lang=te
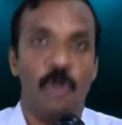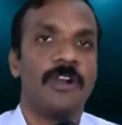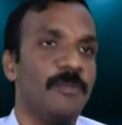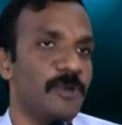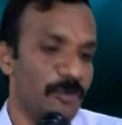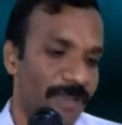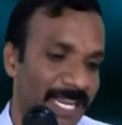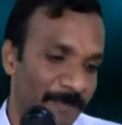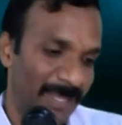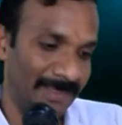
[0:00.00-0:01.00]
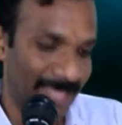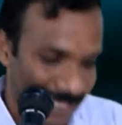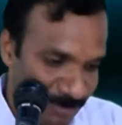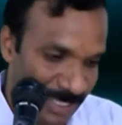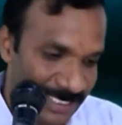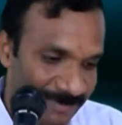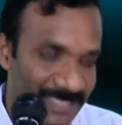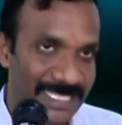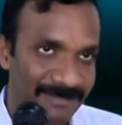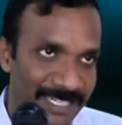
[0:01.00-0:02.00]
ఈ లోకం నుండి వేరే ప్రత్యేకంగా
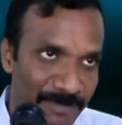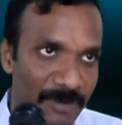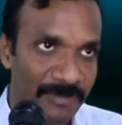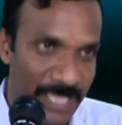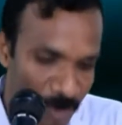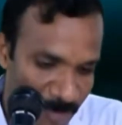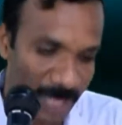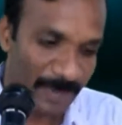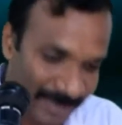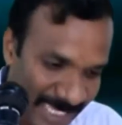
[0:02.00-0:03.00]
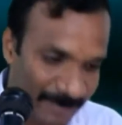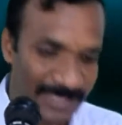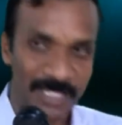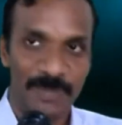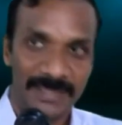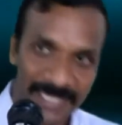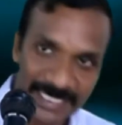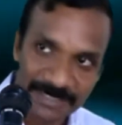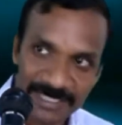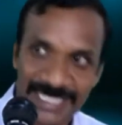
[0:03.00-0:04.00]
జీవించేటువంటి మనం దేవుడు మన ప్రత్యేక పరిశ్రమ
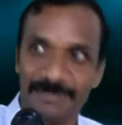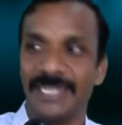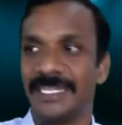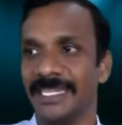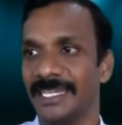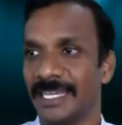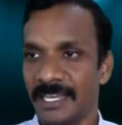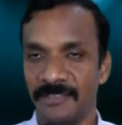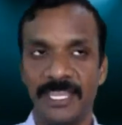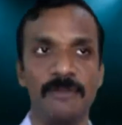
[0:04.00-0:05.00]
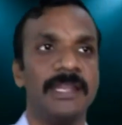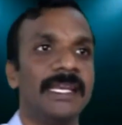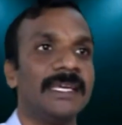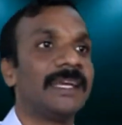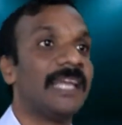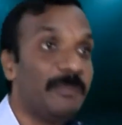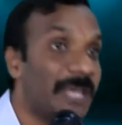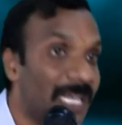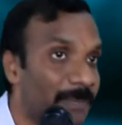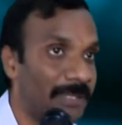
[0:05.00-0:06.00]
ప్రత్యేకంగా జీవించడం మనకి దేవుడు అనేక రకాల
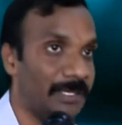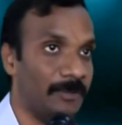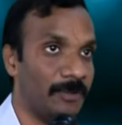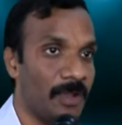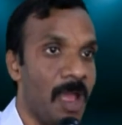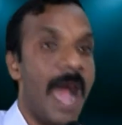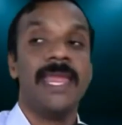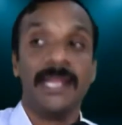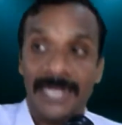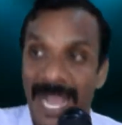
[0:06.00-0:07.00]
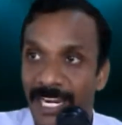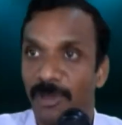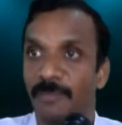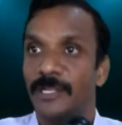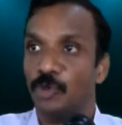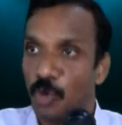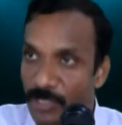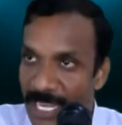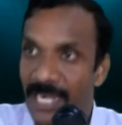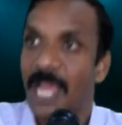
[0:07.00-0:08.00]
పేర్లు పెట్టాడు ఆయా కార్యములను బట్టి
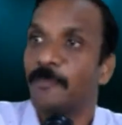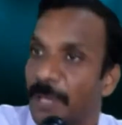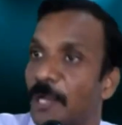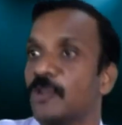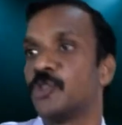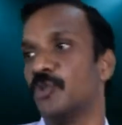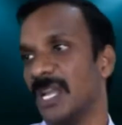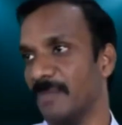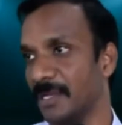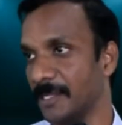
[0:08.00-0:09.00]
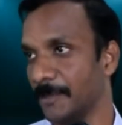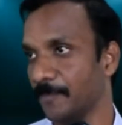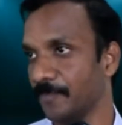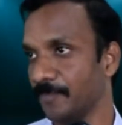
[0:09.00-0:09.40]
ఒక్కొక్కసారి ఆ పేర్లు వస్తూ ఉన్నాయి మనకి